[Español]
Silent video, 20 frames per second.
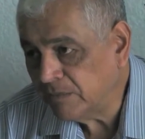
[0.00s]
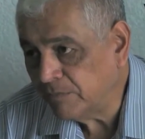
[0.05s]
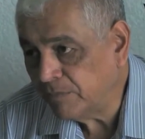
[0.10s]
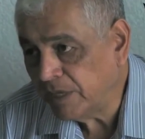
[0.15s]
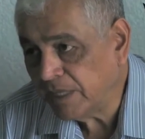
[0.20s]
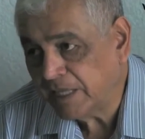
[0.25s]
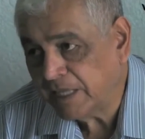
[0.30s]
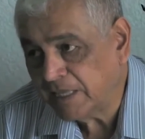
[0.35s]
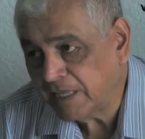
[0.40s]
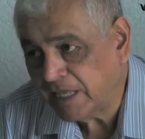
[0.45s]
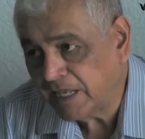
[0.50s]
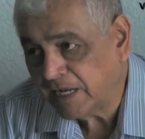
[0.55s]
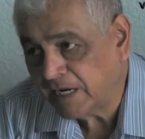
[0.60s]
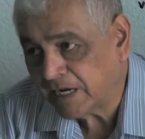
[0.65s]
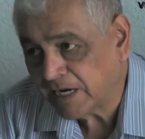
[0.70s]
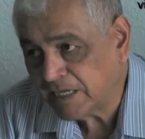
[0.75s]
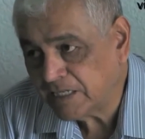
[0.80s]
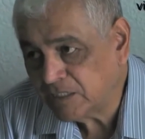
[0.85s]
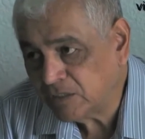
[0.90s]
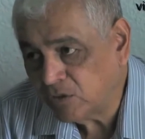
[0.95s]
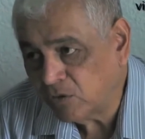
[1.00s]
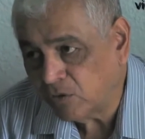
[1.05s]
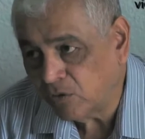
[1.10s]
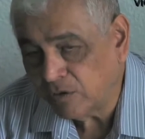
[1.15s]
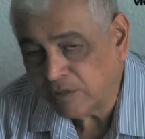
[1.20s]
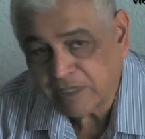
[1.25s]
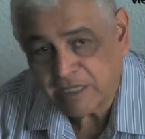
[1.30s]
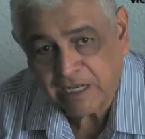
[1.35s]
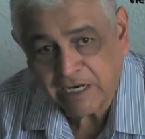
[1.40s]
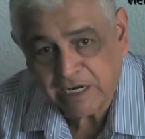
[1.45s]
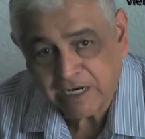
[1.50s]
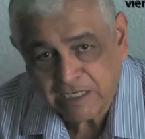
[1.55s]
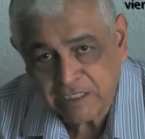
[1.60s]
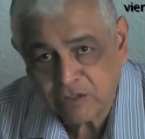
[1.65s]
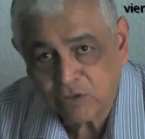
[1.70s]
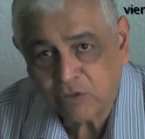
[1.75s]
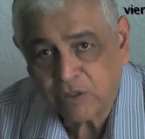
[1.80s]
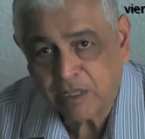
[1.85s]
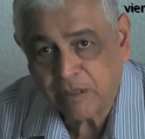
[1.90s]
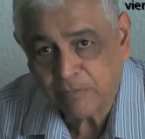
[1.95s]
vienen del resto del,
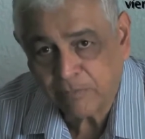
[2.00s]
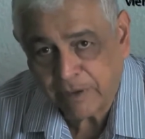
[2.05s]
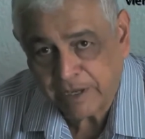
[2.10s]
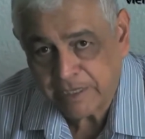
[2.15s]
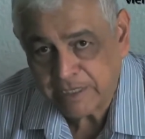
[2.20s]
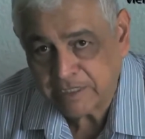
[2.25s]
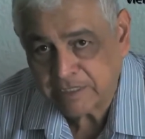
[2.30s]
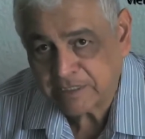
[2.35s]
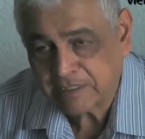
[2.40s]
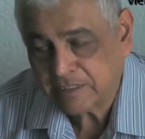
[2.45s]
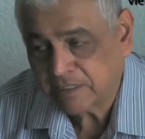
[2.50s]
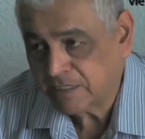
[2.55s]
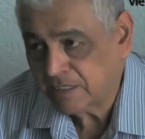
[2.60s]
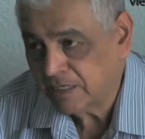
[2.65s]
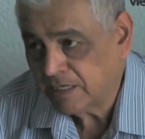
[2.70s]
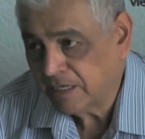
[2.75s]
resto del país.